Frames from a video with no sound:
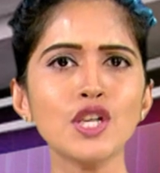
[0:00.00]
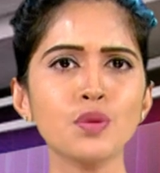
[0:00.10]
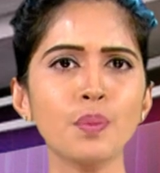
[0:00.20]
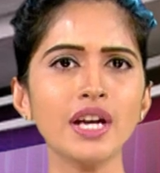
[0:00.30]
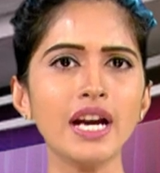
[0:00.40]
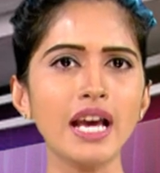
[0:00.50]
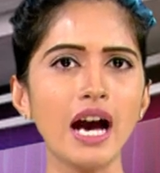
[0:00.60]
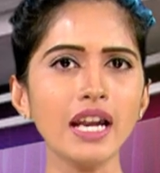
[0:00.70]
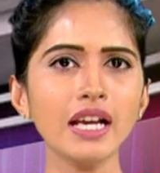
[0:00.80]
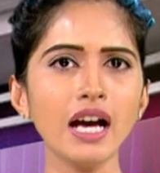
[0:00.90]
రెచ్చిపోయిన
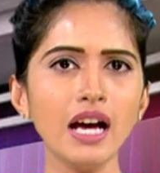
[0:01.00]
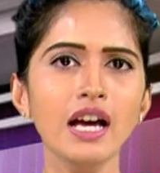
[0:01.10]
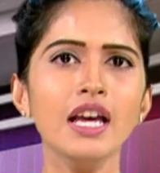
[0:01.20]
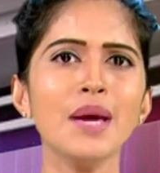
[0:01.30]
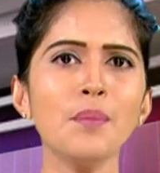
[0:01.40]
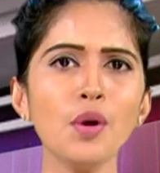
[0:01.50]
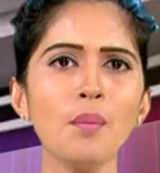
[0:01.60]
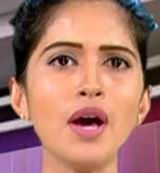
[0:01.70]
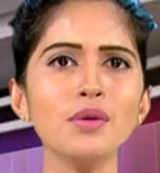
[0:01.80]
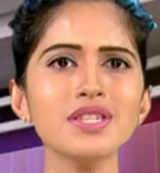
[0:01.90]
నిహారిక ఇప్పుడు
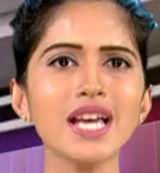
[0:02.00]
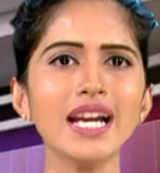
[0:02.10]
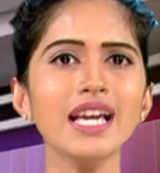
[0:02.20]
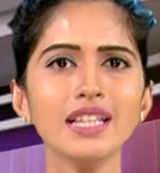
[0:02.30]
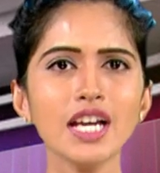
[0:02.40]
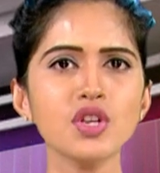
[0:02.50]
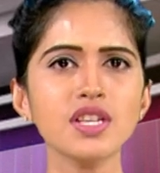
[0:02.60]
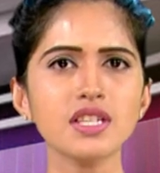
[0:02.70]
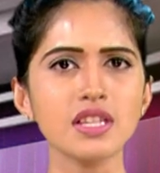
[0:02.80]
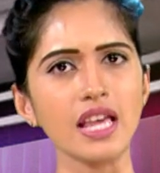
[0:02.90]
మరోసారి ఇదే
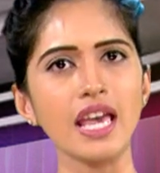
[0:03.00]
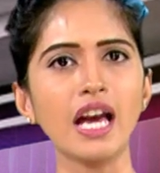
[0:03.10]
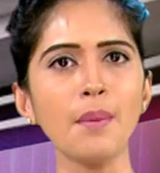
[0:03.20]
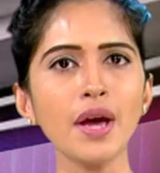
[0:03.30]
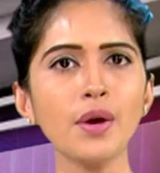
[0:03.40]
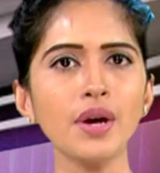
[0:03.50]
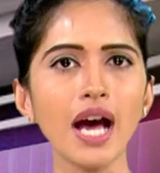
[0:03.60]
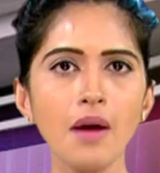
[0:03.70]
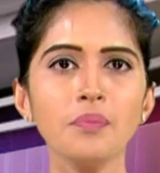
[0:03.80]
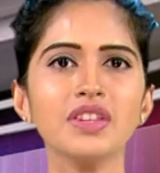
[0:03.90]
చేస్తుంది ఇకపై కూడా
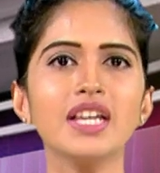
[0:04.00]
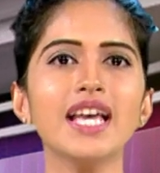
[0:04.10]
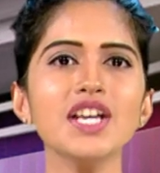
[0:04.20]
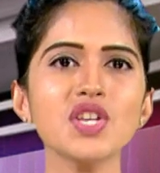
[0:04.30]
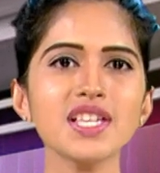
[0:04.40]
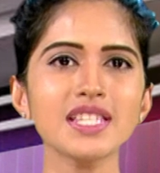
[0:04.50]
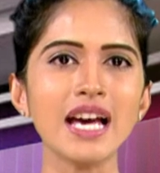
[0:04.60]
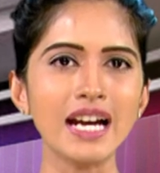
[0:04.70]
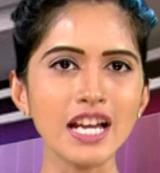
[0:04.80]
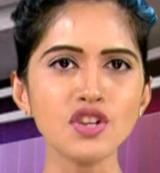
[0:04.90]
ఇదే
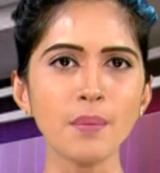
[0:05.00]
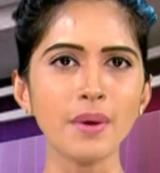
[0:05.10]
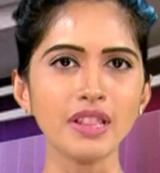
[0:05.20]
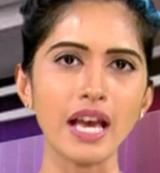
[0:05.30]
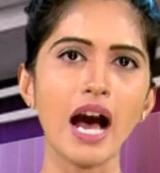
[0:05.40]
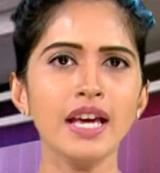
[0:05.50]
చేస్తానని చెప్పింది